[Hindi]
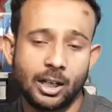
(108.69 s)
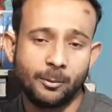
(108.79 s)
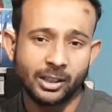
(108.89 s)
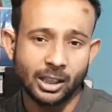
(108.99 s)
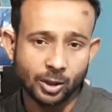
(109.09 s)

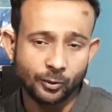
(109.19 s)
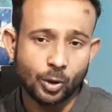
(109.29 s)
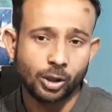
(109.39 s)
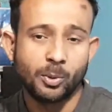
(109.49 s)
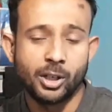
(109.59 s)
अब बताता हूँ
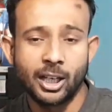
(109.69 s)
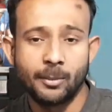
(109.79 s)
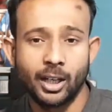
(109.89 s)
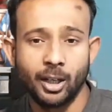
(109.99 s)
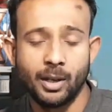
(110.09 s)
फोर्थ पॉइंट के
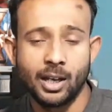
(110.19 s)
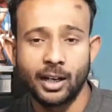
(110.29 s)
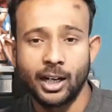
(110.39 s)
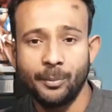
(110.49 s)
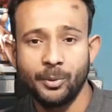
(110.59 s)
बारे में
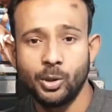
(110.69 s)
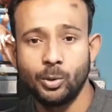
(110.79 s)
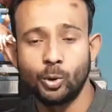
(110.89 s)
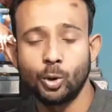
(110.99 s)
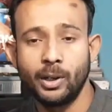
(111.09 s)
अगर आप न्यू
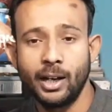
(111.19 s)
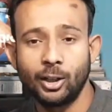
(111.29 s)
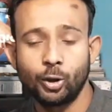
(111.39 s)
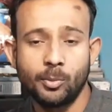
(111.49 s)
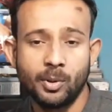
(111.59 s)
यूट्यूबर
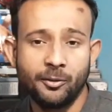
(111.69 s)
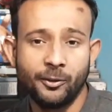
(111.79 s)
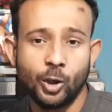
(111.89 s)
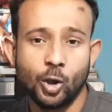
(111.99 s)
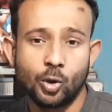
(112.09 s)
हैं तो अपने
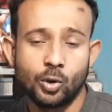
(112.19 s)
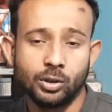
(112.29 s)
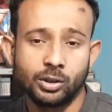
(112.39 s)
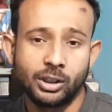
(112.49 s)
वीडियो को